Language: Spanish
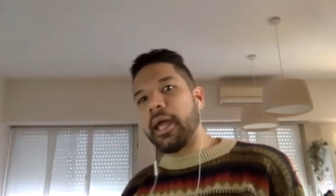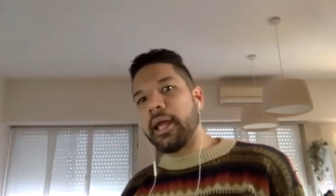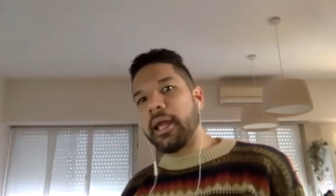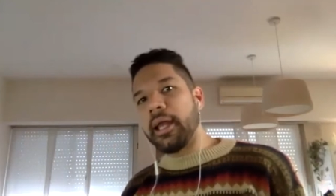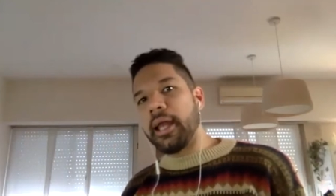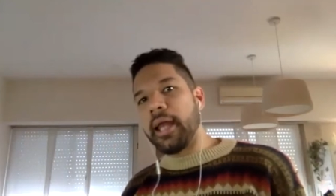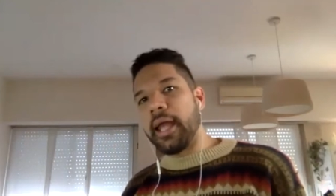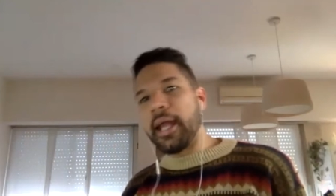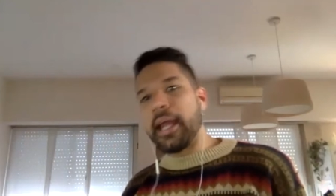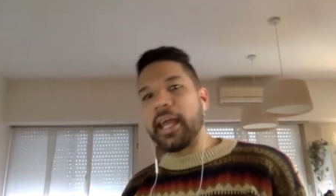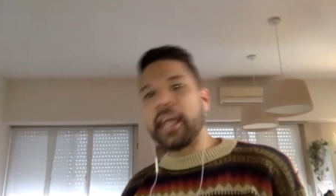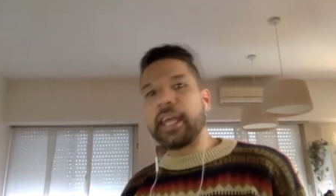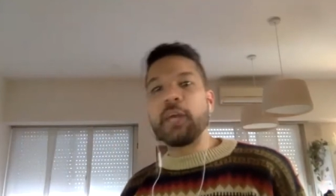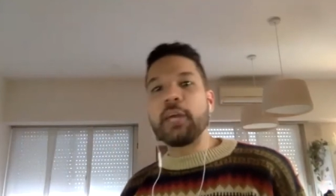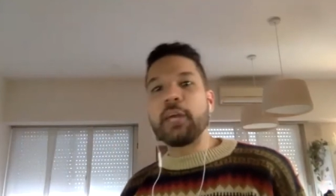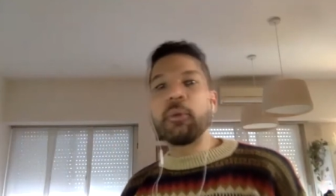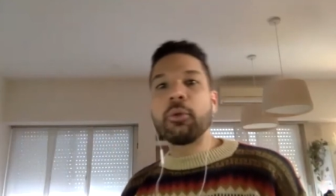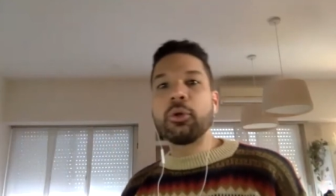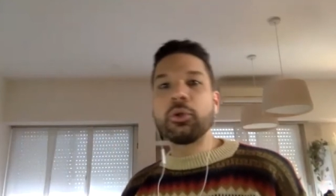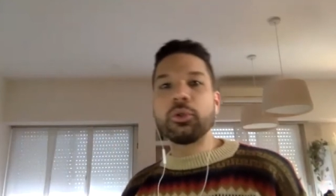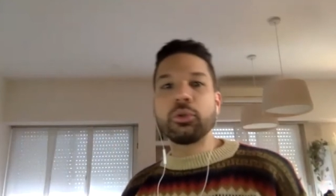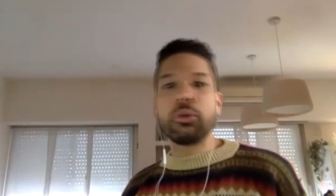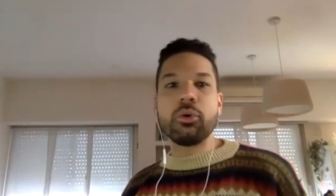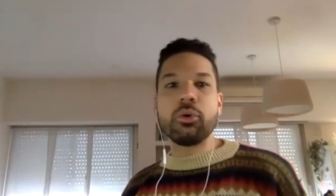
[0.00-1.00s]

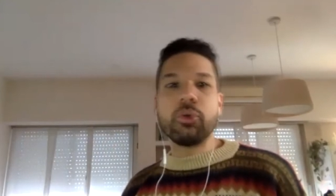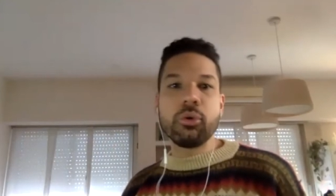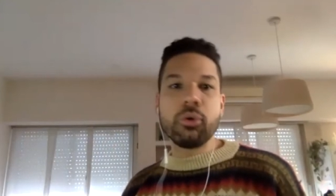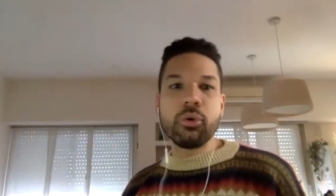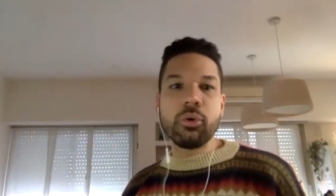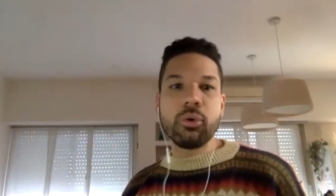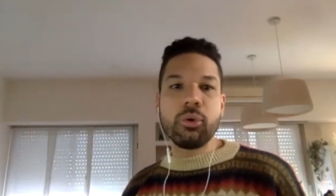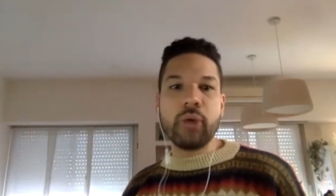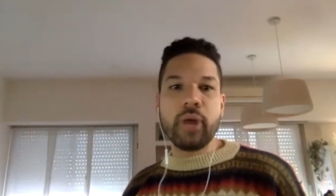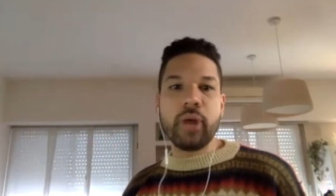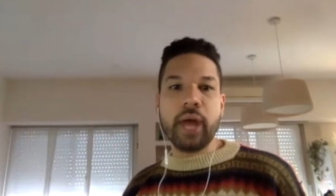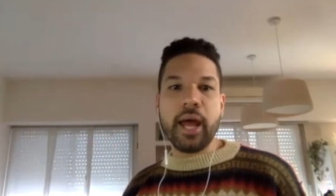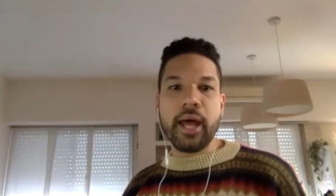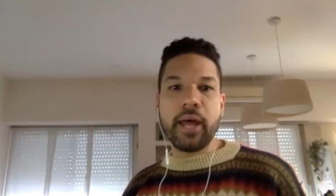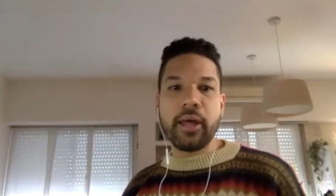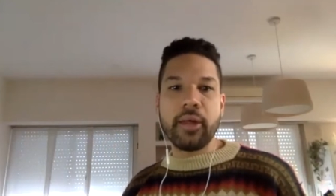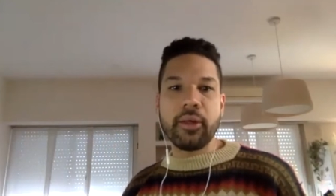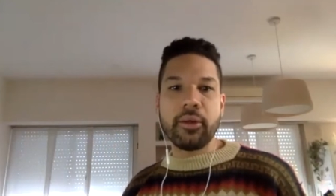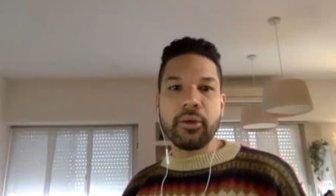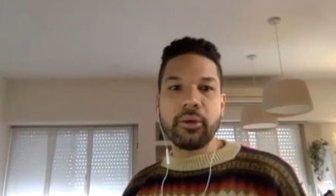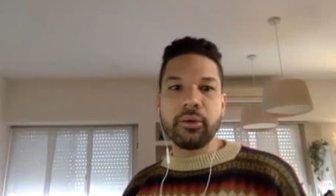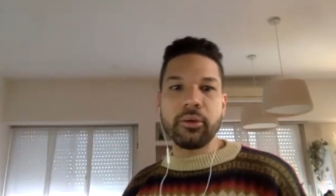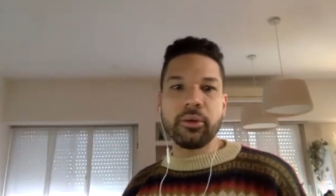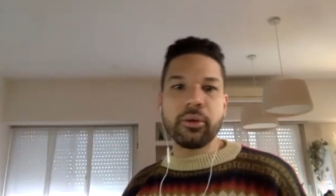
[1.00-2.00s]
elegimos un
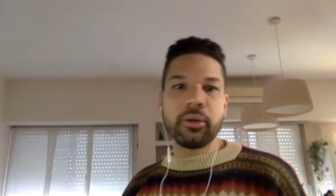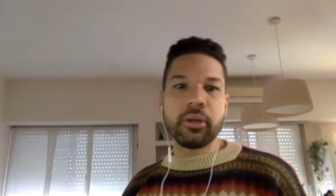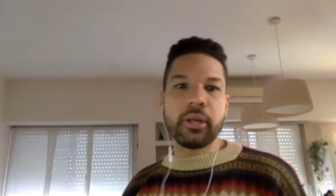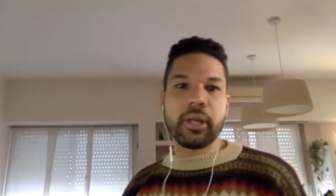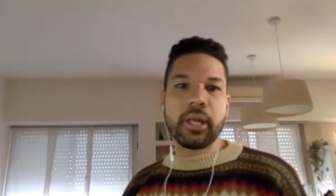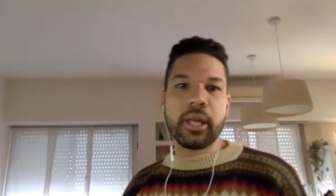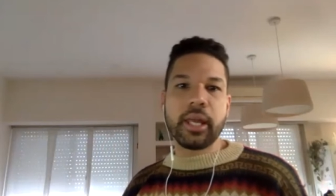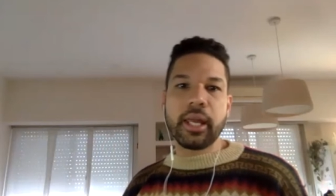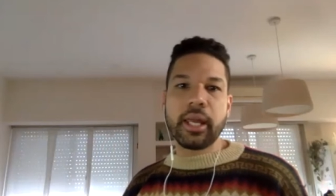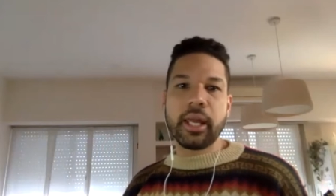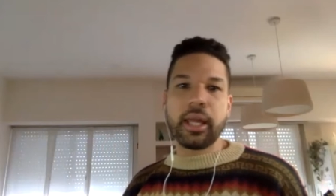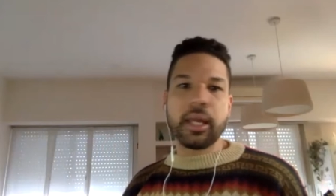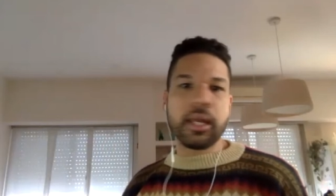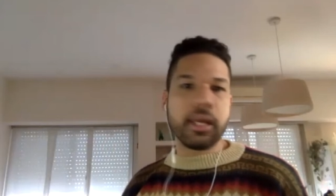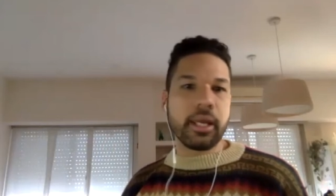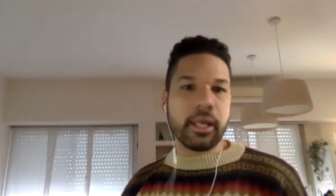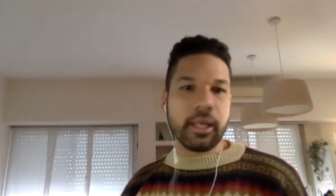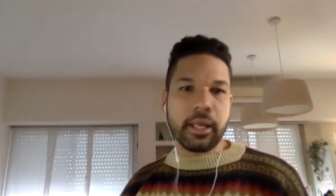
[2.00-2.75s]
jurado eh,